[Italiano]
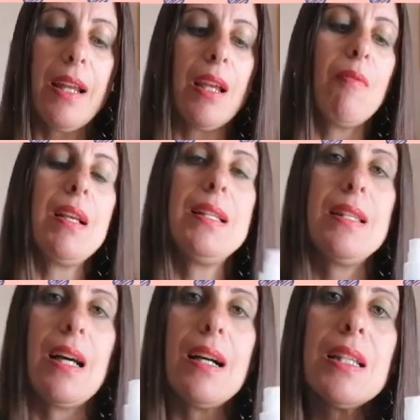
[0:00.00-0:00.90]
anche
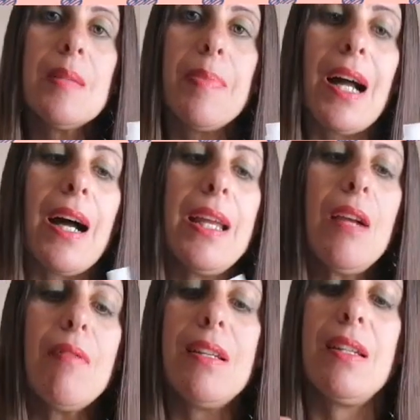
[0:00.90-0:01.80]
questa a spray
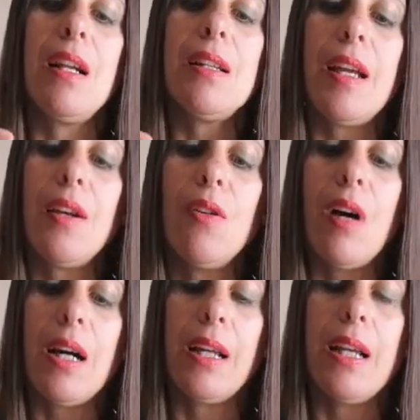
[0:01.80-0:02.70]
e questa la tengo
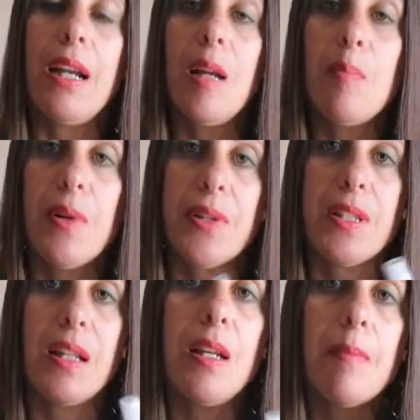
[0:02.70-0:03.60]
anche nella
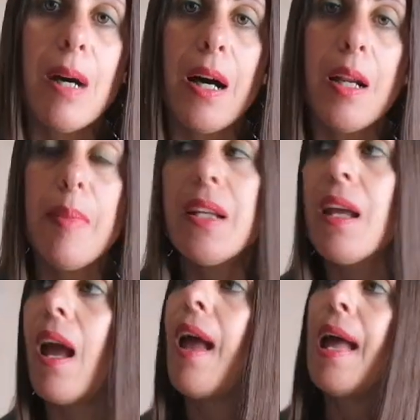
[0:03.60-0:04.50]
borsa del mare
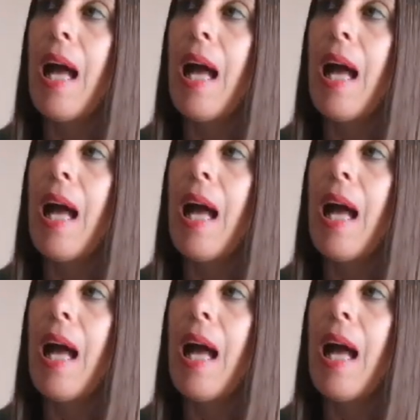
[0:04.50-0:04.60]
perché